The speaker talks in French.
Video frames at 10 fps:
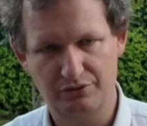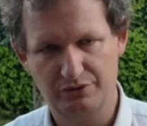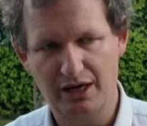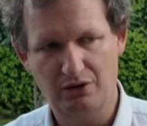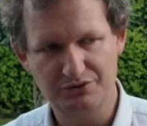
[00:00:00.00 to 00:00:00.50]
de
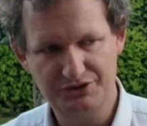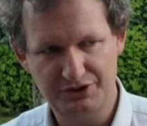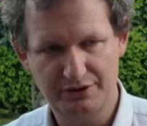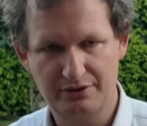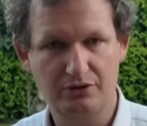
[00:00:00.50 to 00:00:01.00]

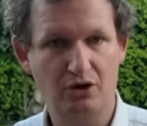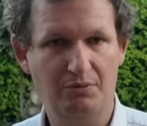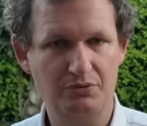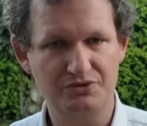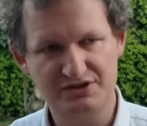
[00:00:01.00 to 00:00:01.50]
garantie qui est
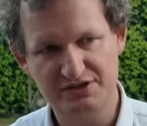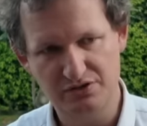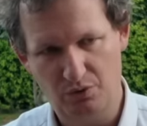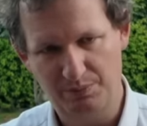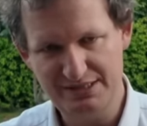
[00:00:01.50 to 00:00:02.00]
normalement de 6
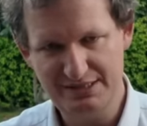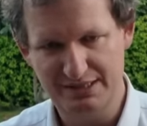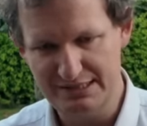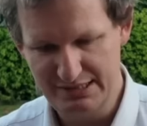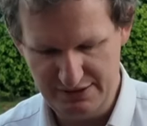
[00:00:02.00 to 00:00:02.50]
ans, on passait
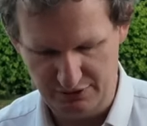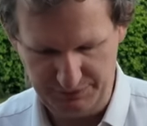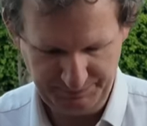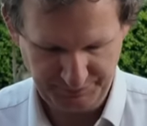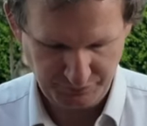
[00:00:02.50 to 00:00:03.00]
à 10 ans,